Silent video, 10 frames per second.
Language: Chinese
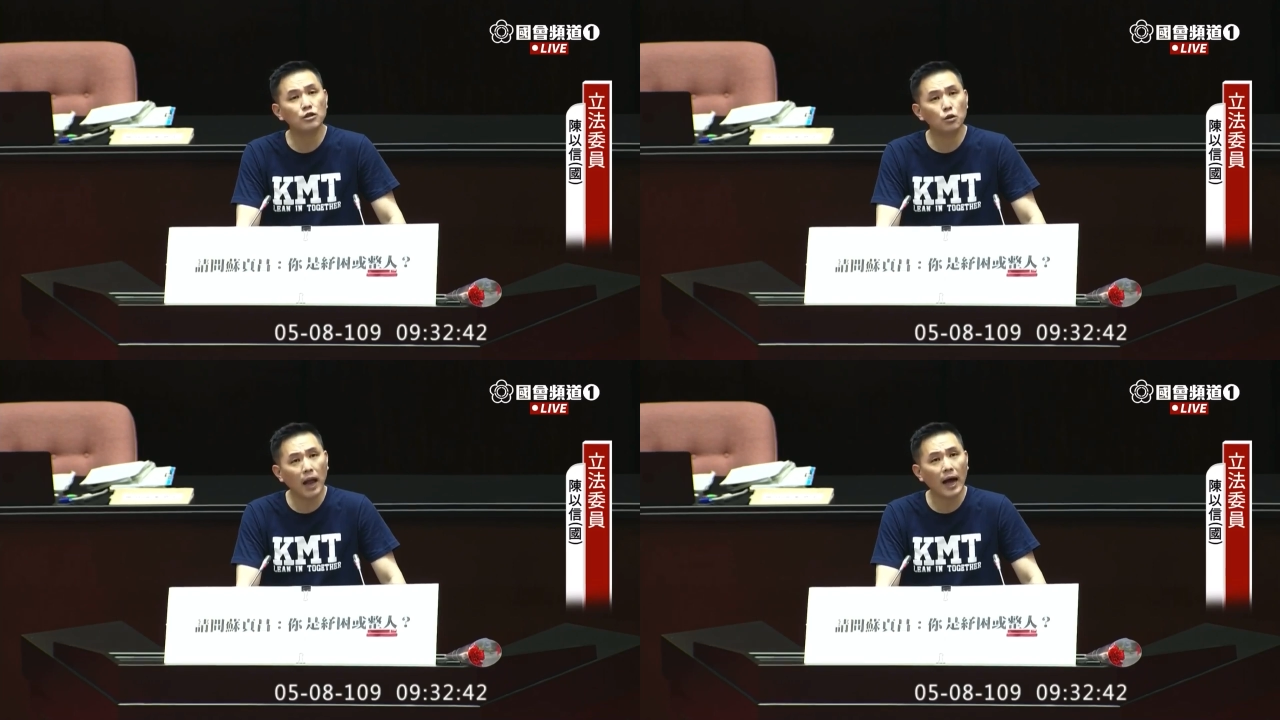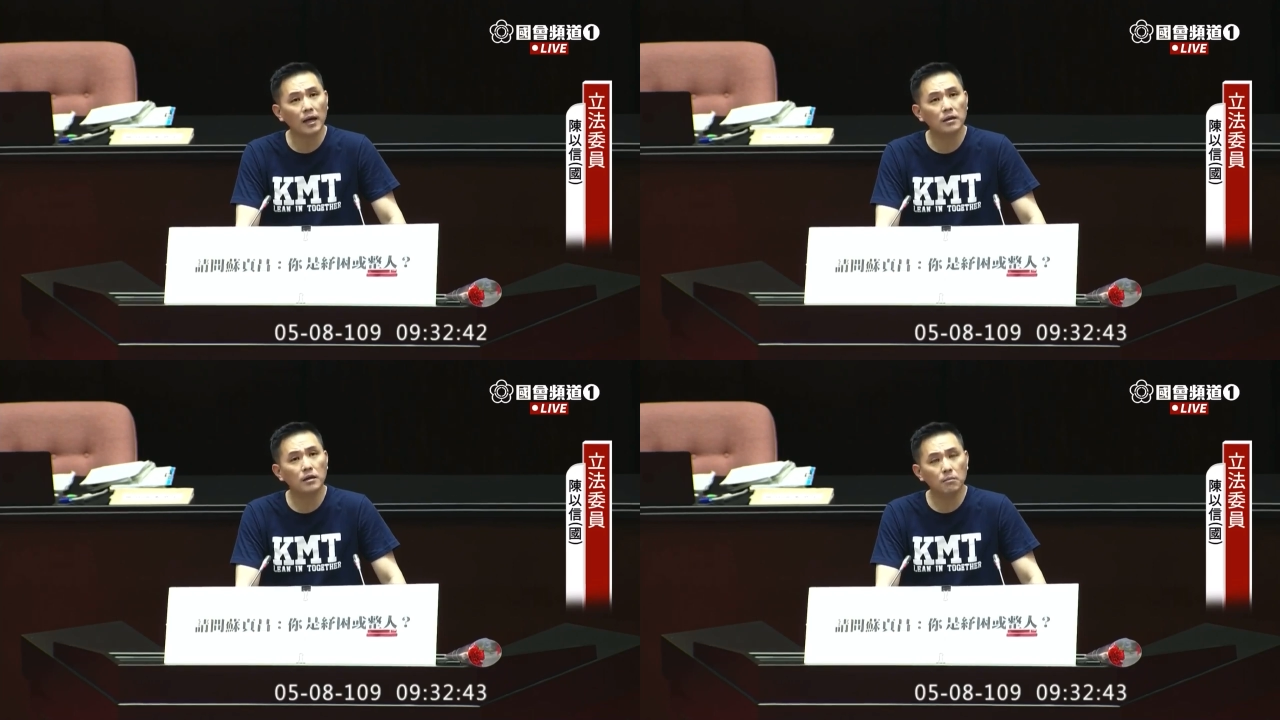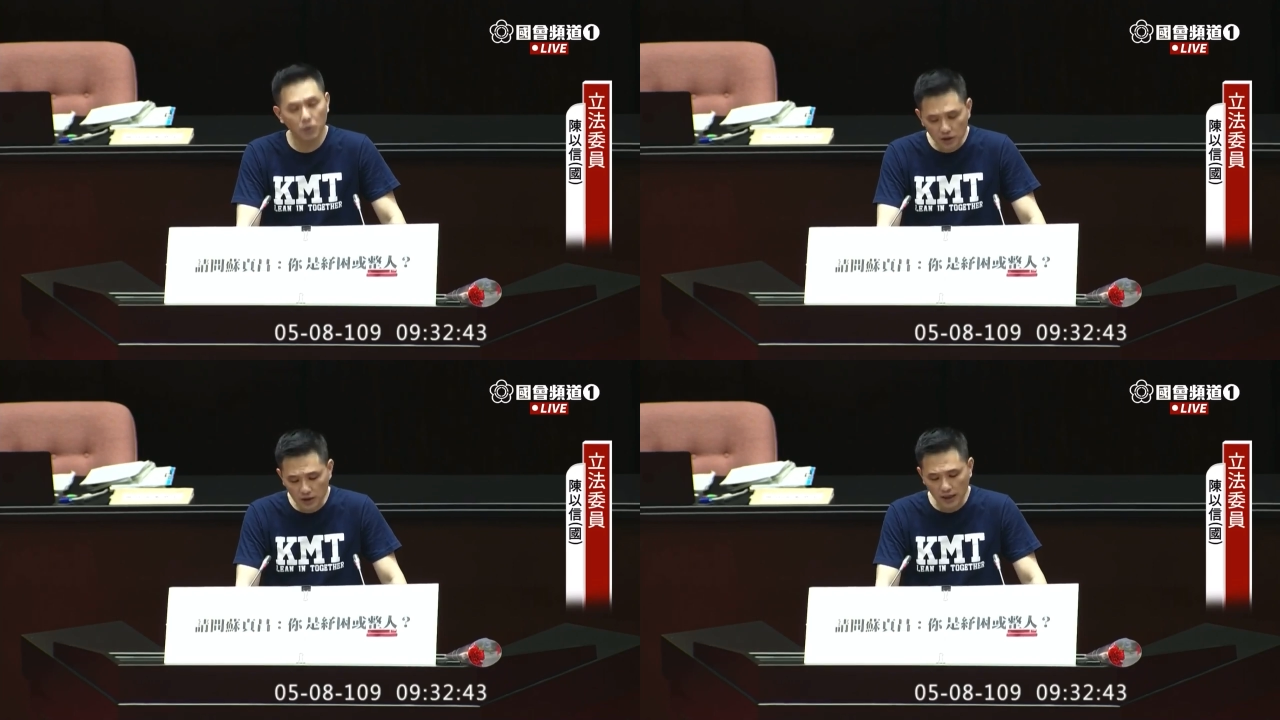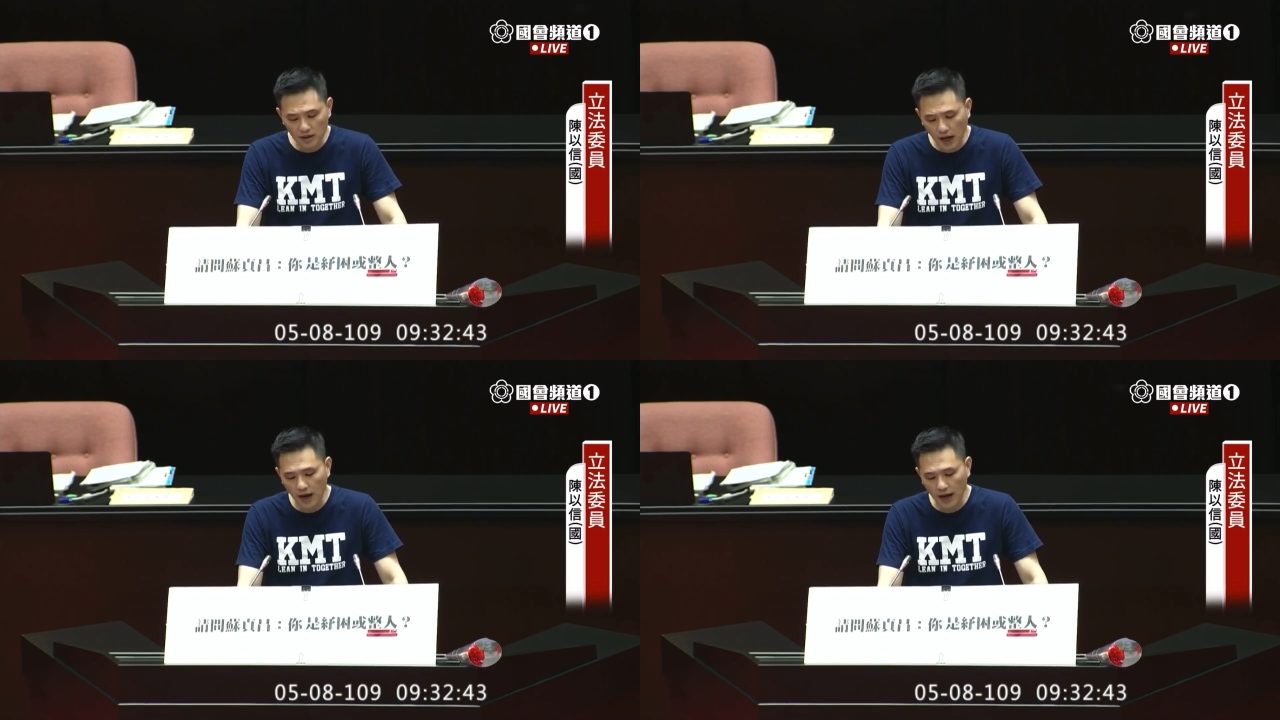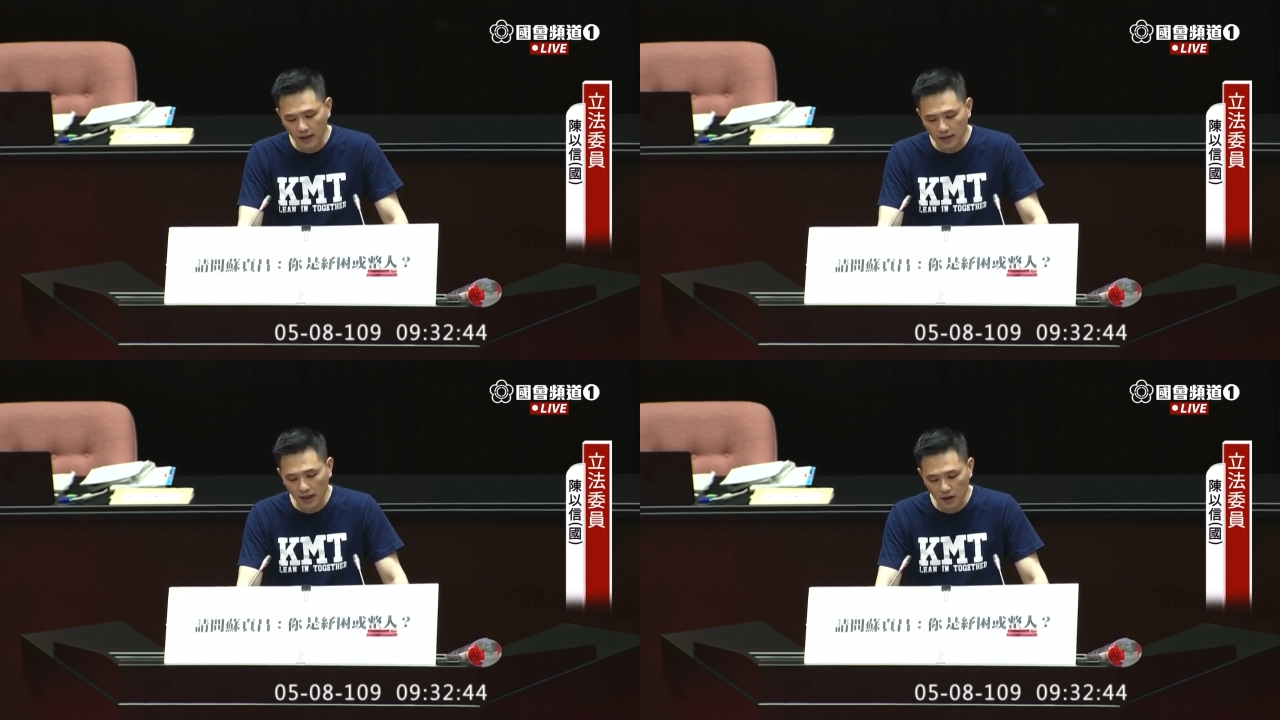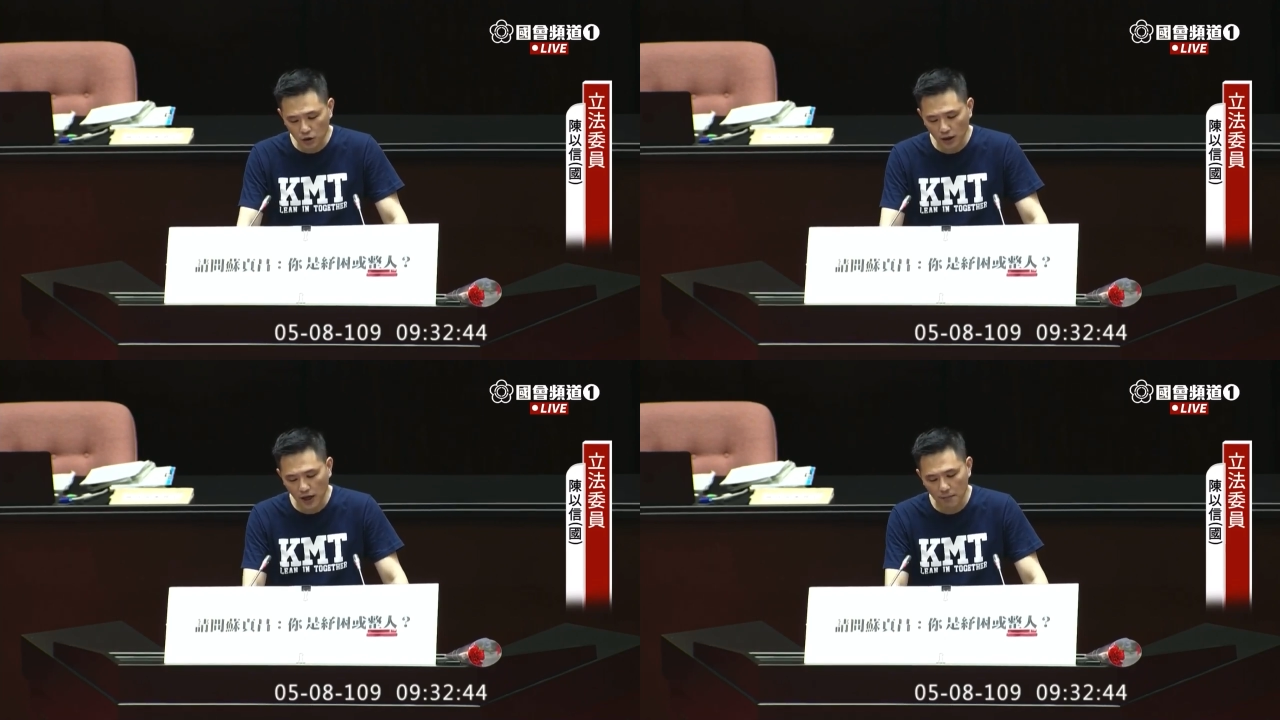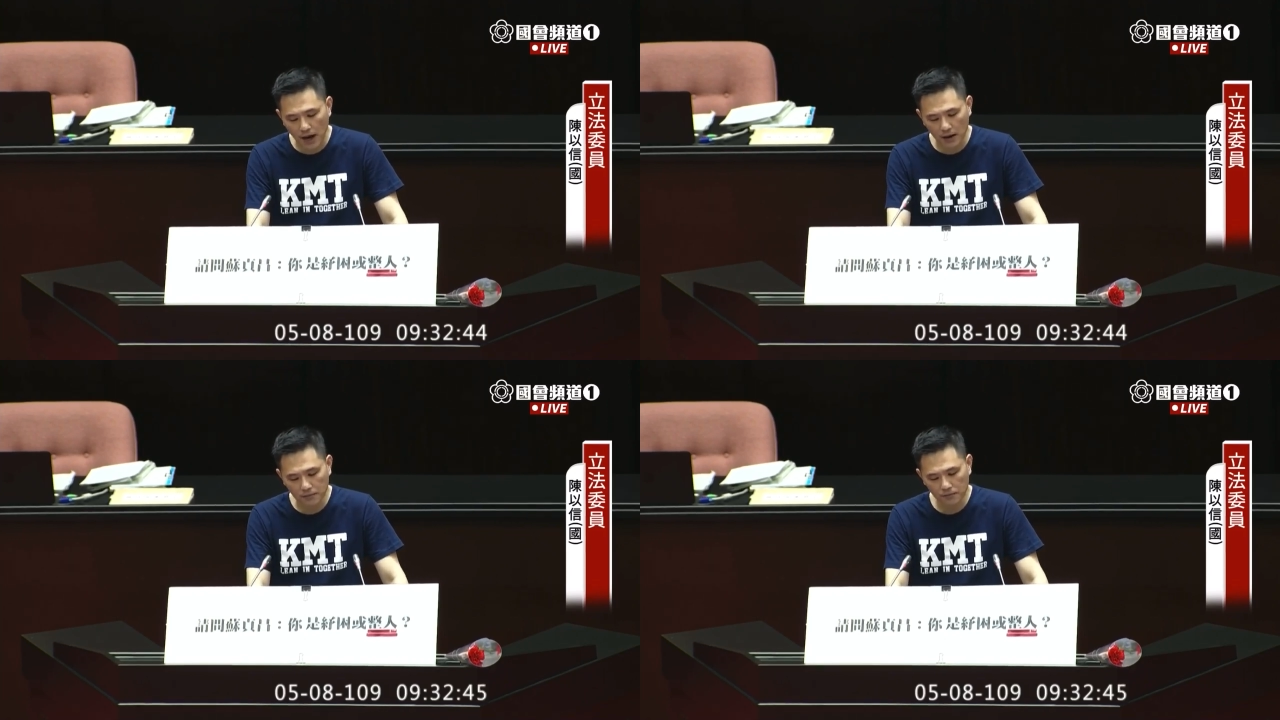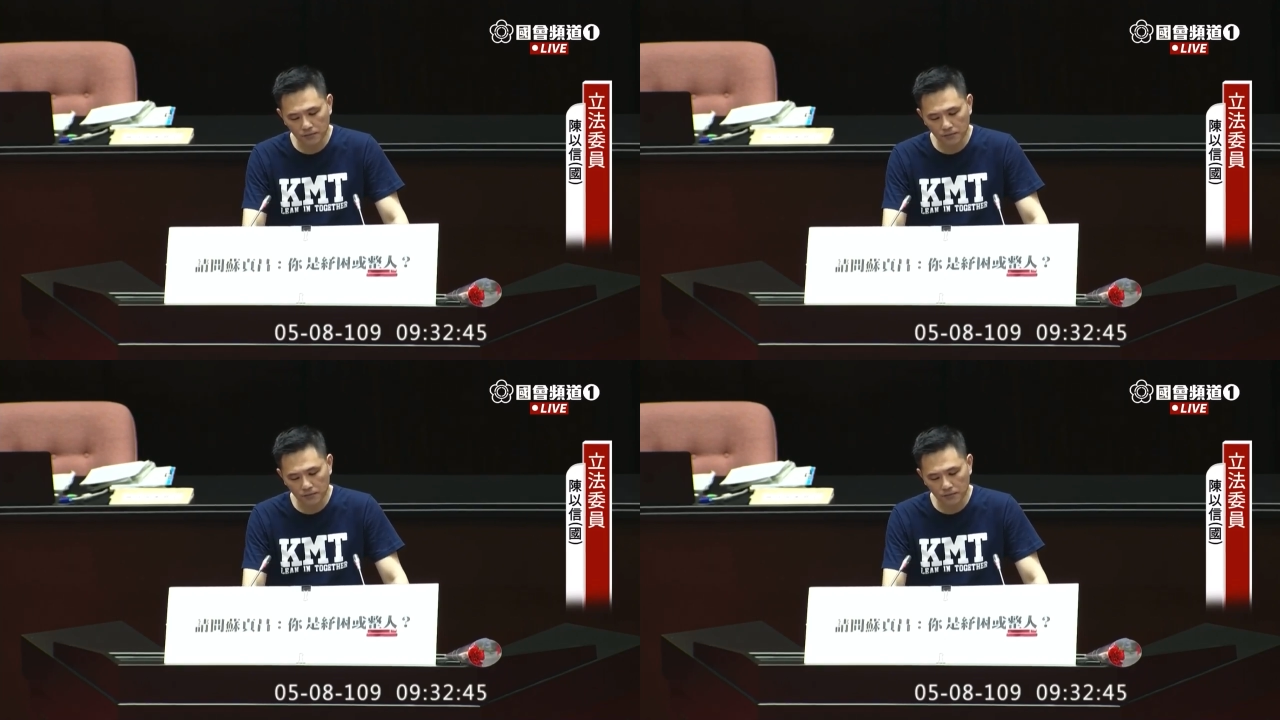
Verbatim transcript: 拿出来，不是在伤害人家的尊严吗？